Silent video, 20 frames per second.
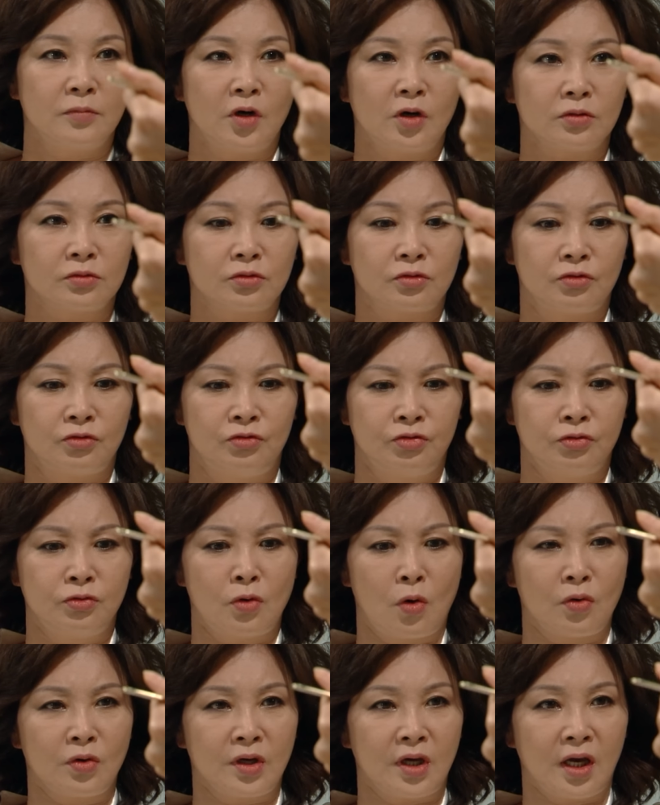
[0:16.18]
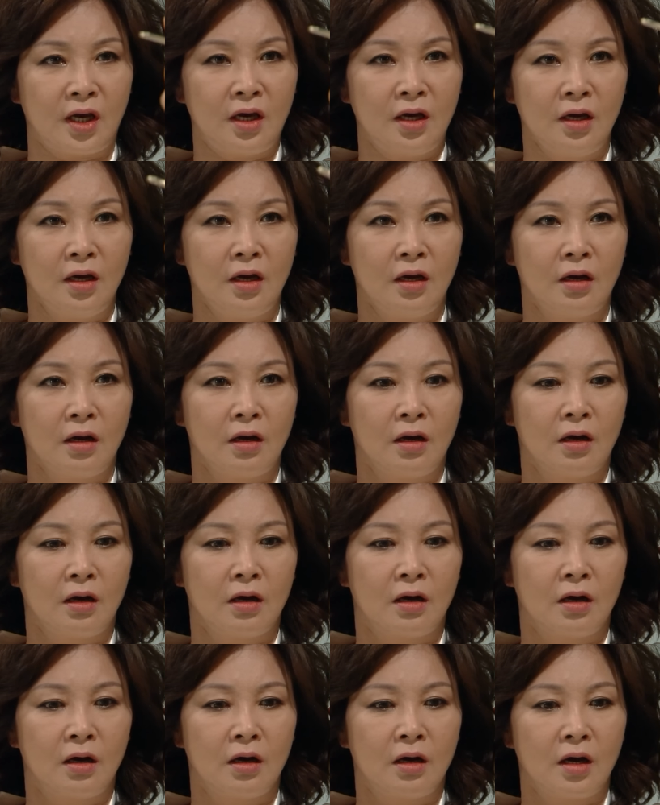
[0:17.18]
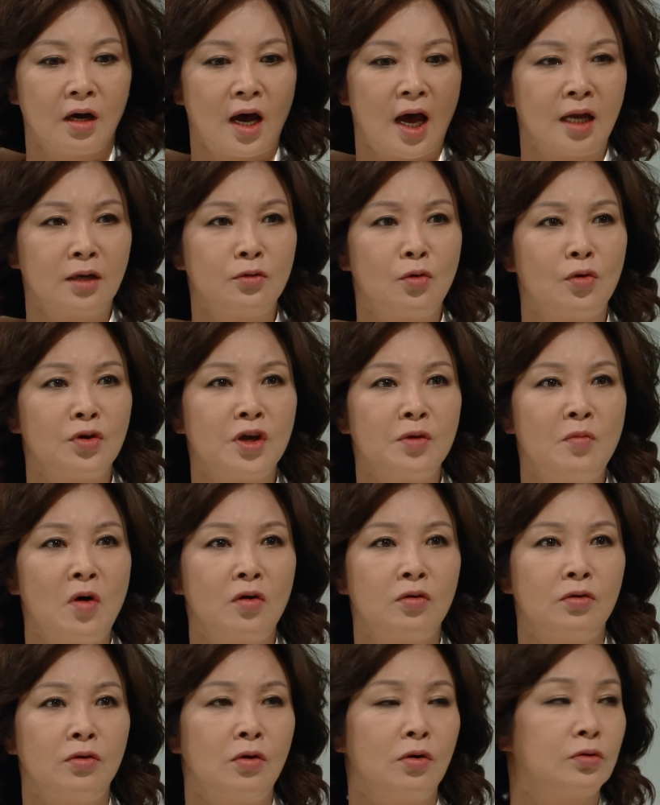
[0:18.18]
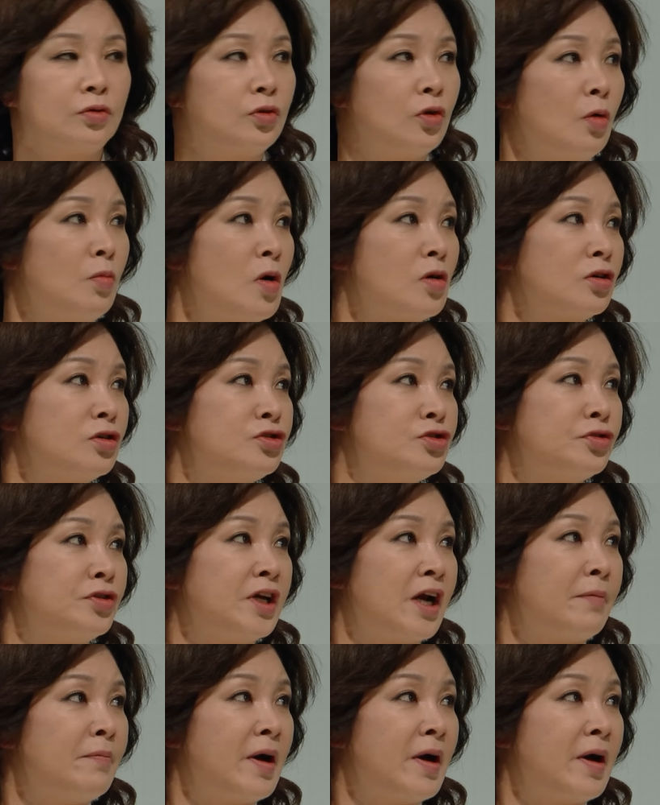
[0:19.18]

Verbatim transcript: 뭐 두 공기? 한 공기 먹고 또 먹는 중이란